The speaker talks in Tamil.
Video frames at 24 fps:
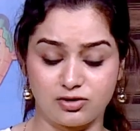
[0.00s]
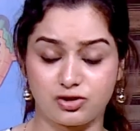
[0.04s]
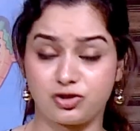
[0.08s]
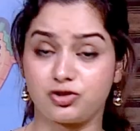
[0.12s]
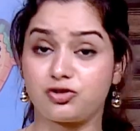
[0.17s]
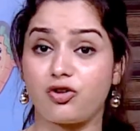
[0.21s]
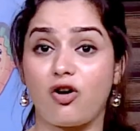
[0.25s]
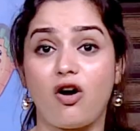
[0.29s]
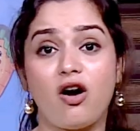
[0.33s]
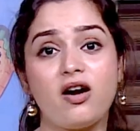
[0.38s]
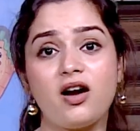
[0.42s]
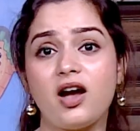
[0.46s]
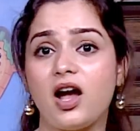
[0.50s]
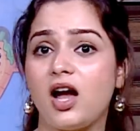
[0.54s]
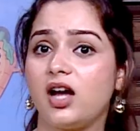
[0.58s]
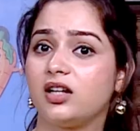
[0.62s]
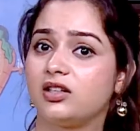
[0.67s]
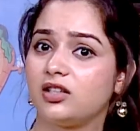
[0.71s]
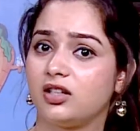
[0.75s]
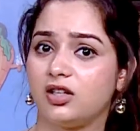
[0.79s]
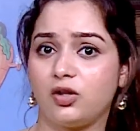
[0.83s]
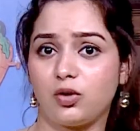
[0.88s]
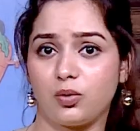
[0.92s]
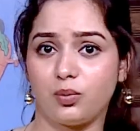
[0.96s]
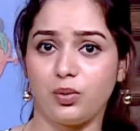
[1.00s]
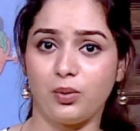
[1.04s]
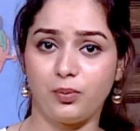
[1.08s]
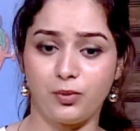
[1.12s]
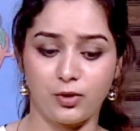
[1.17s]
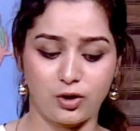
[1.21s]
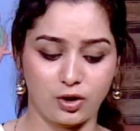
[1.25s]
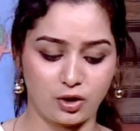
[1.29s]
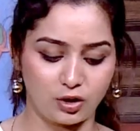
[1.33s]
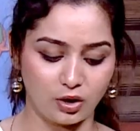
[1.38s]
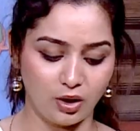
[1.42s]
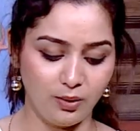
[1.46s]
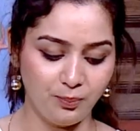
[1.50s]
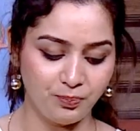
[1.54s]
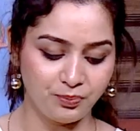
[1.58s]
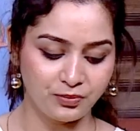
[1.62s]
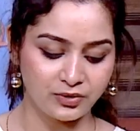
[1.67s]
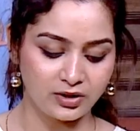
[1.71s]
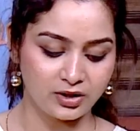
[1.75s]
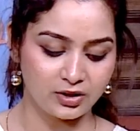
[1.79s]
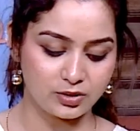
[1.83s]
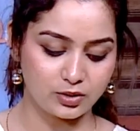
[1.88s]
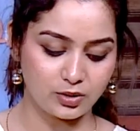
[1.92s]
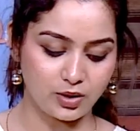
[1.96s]
ஸ்ட்ராங்காக இருந்தால் தான் ரொம்ப பிடிக்கும்
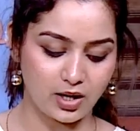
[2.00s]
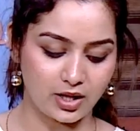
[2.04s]
ஸோ